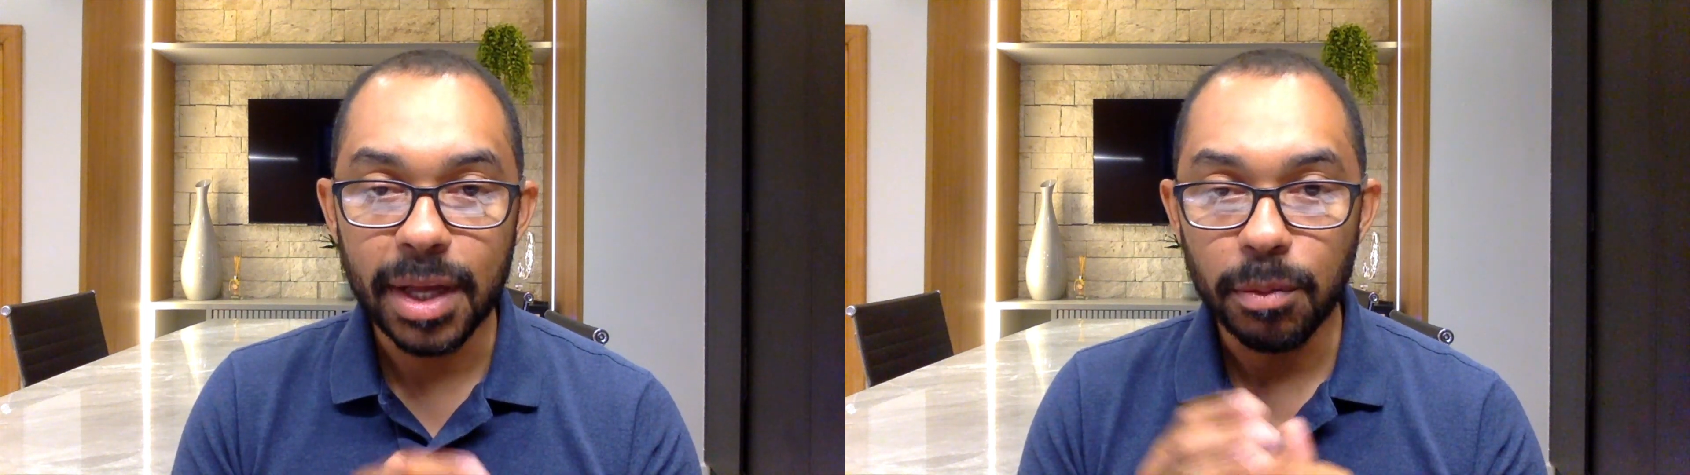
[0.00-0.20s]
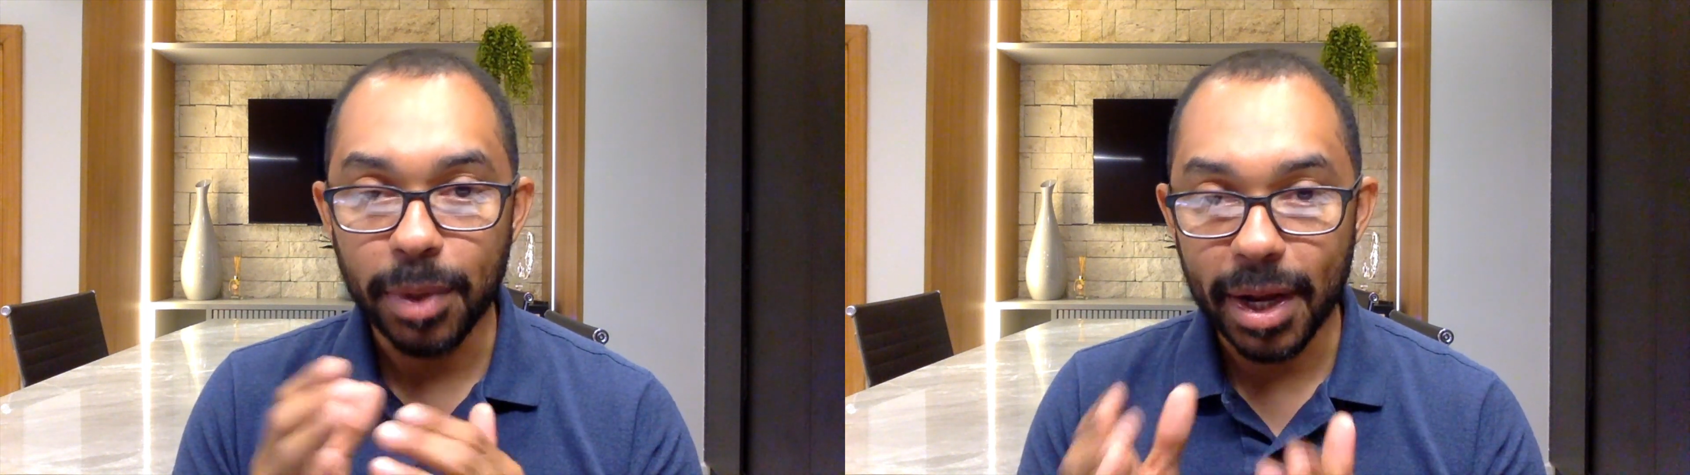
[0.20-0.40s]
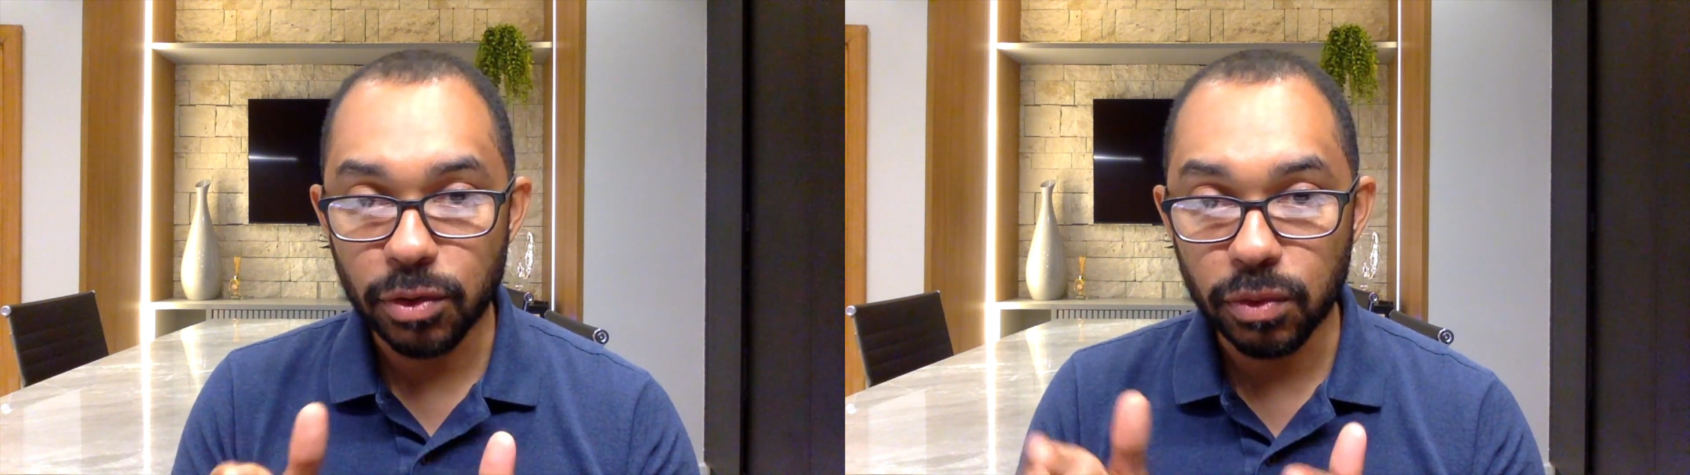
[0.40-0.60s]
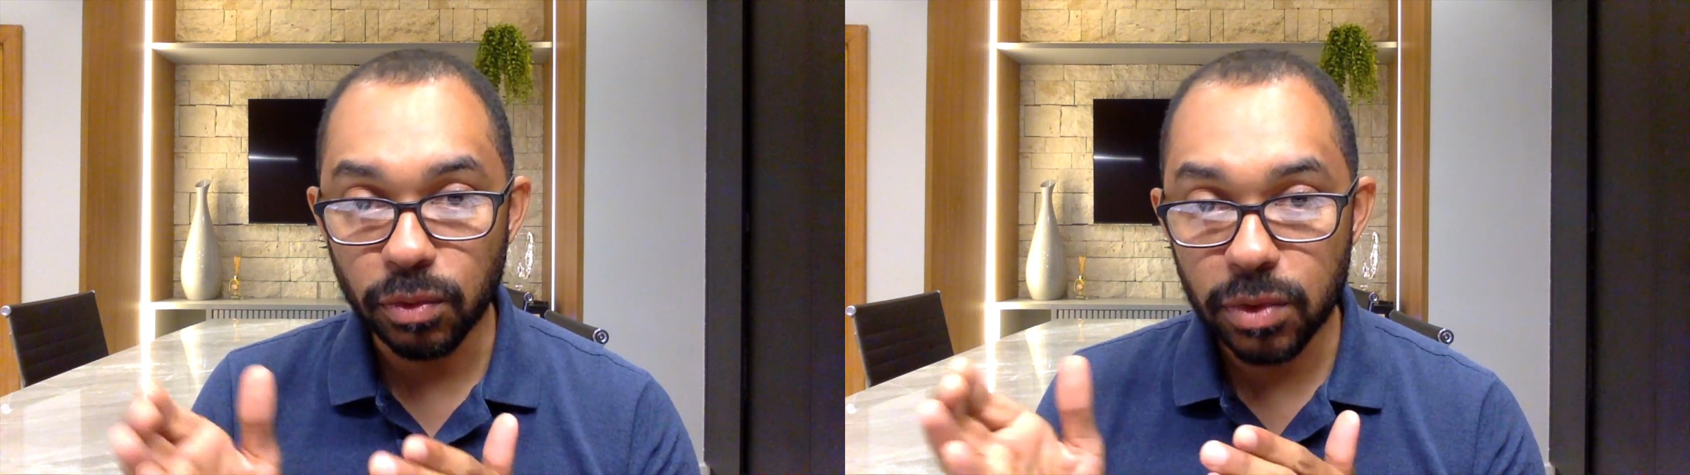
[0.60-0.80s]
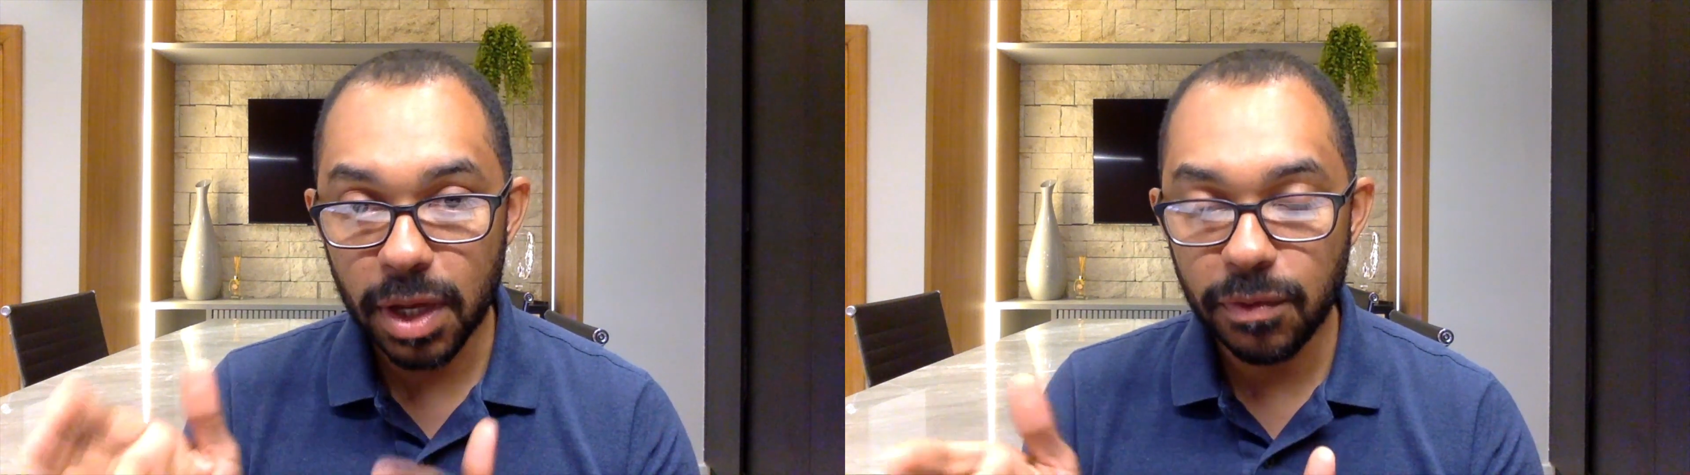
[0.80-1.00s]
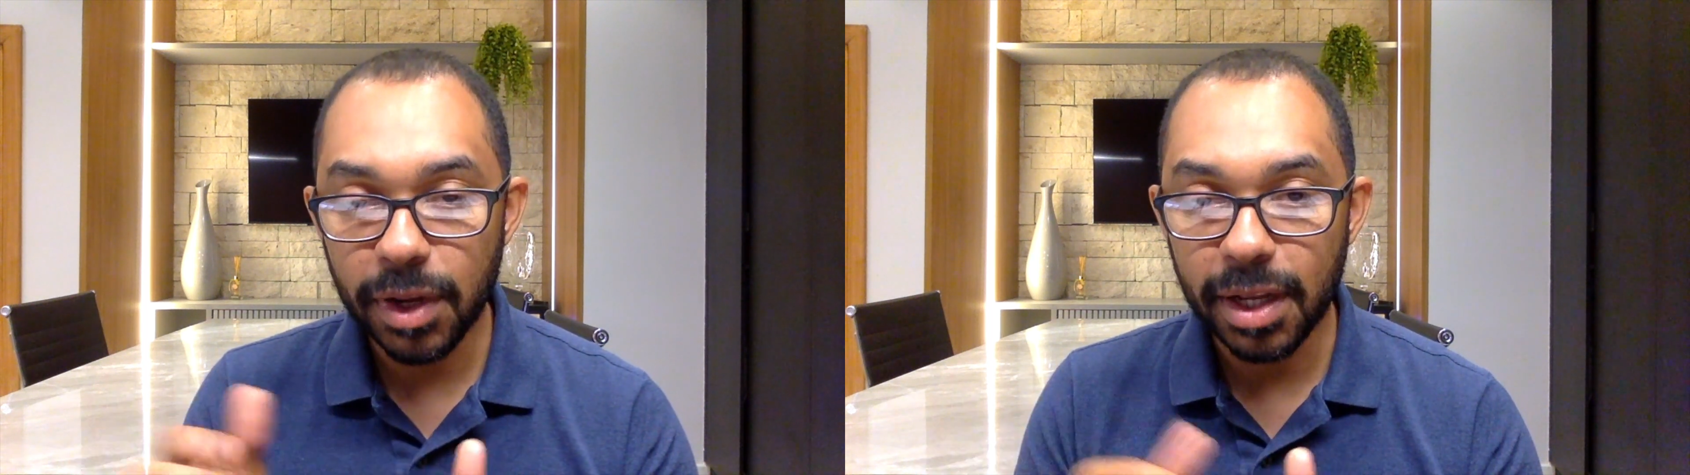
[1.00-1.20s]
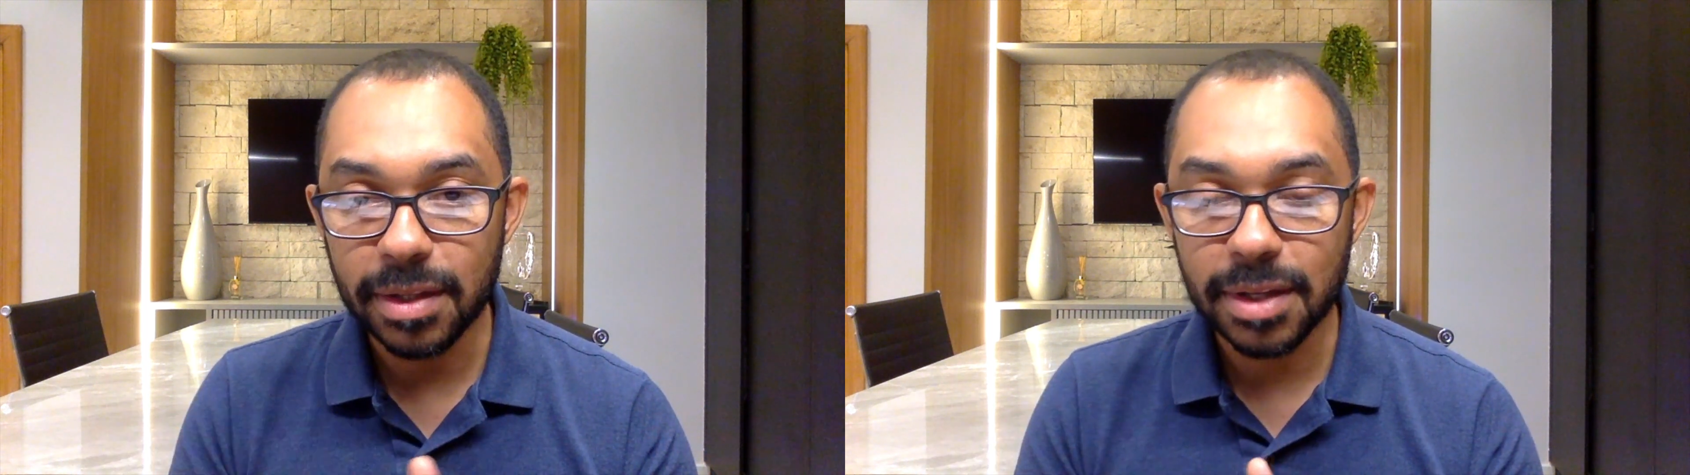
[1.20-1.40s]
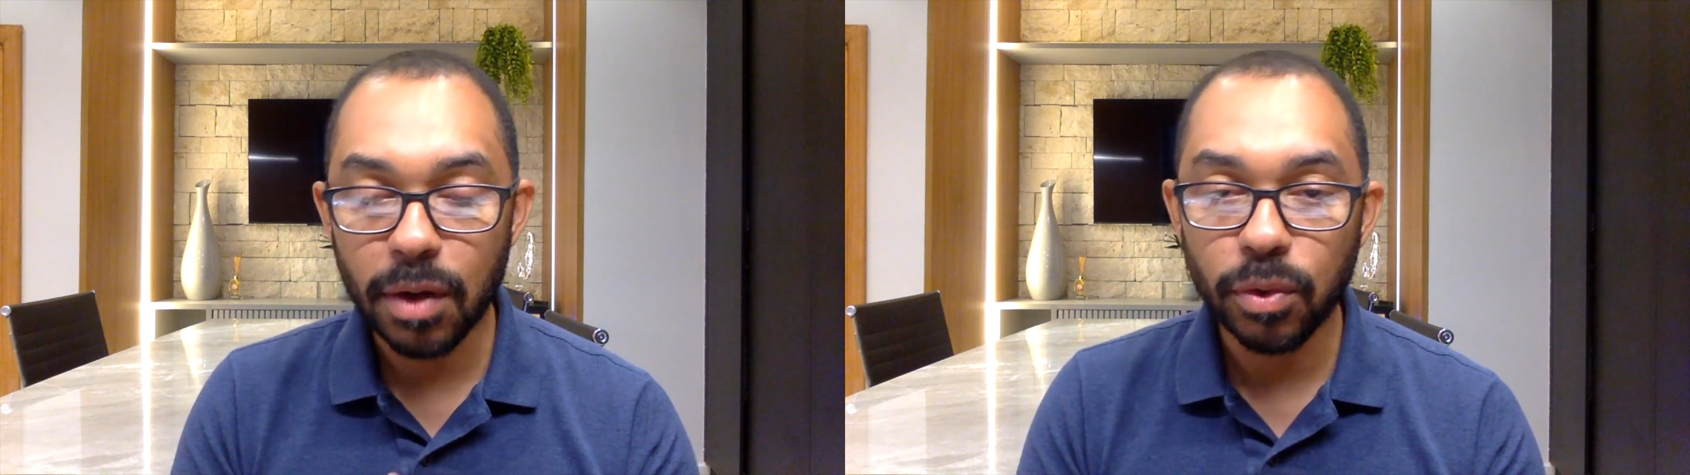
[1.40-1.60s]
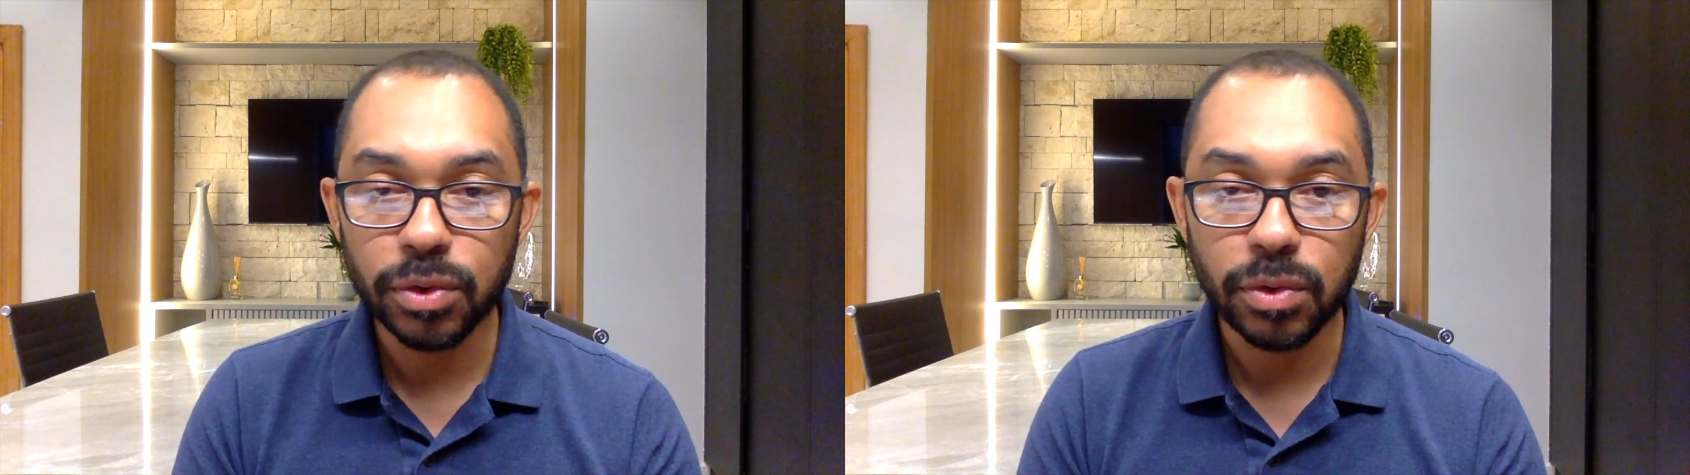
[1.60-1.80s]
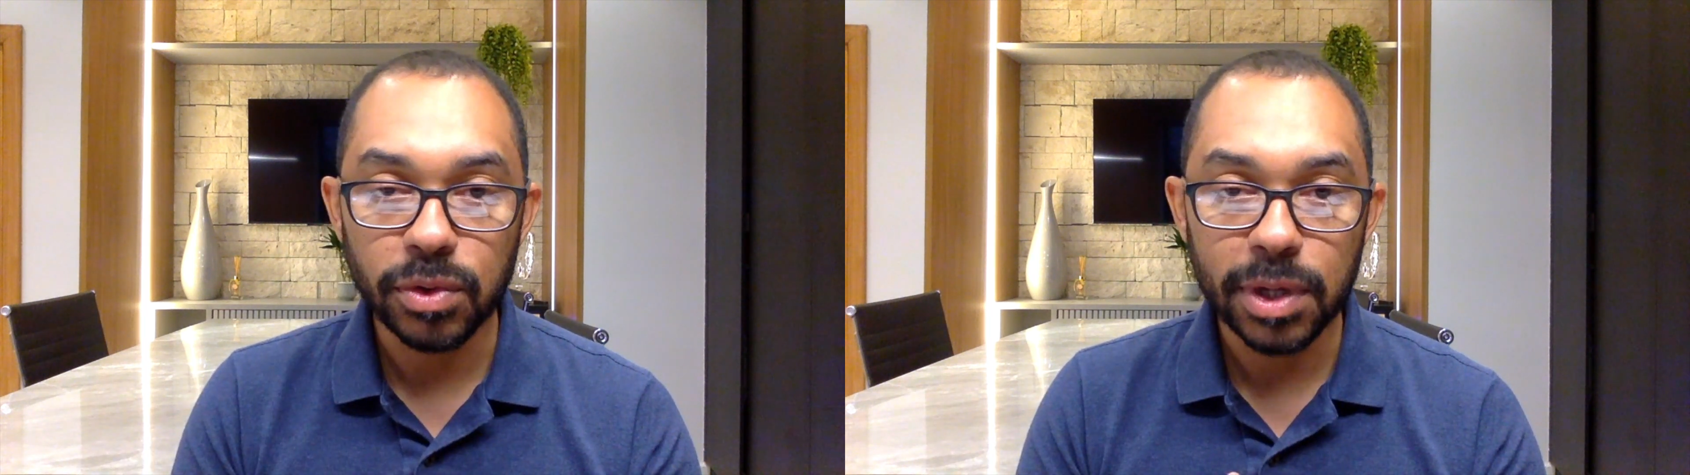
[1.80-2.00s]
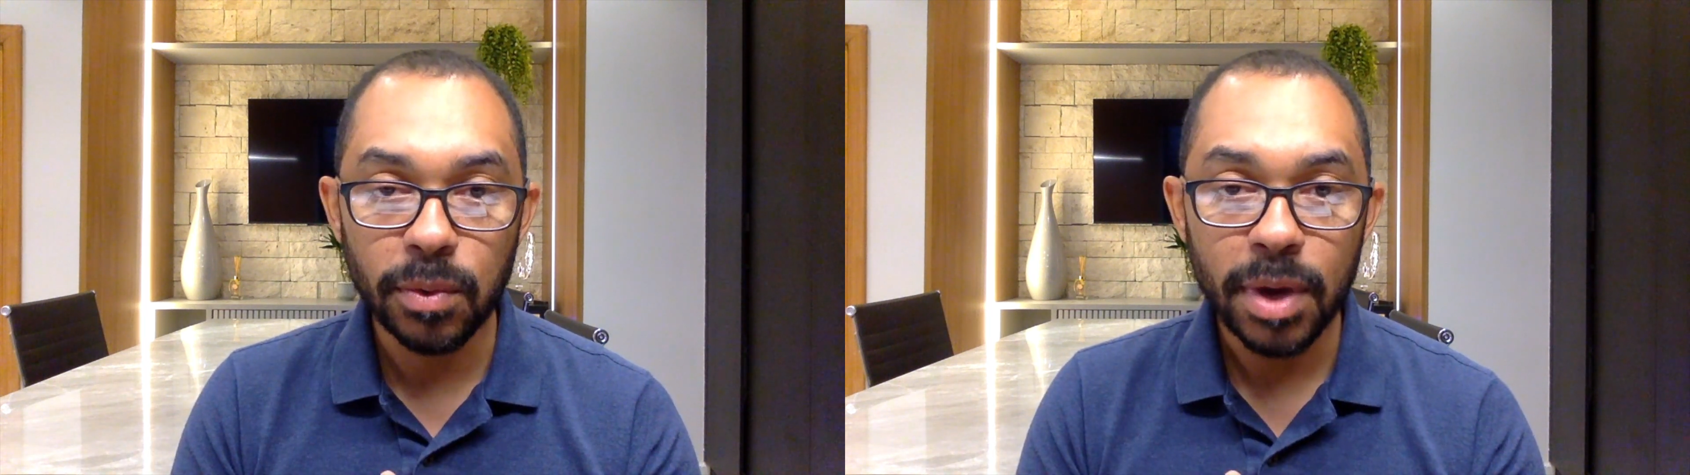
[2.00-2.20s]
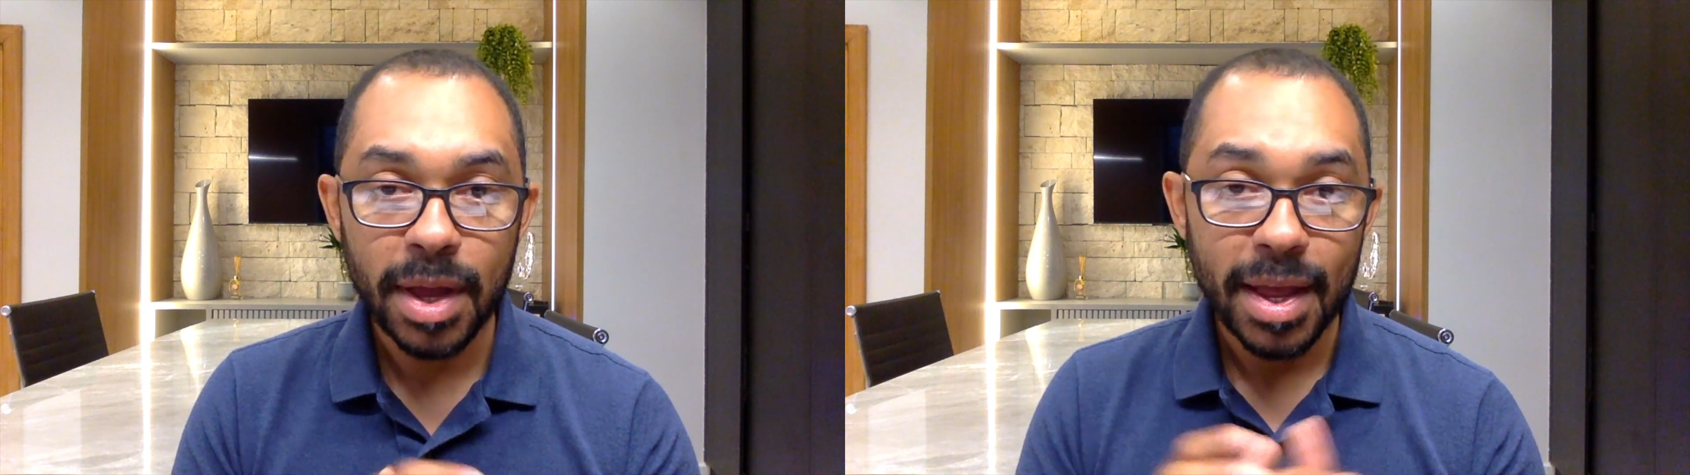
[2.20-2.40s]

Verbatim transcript: para assuntos referentes à construção,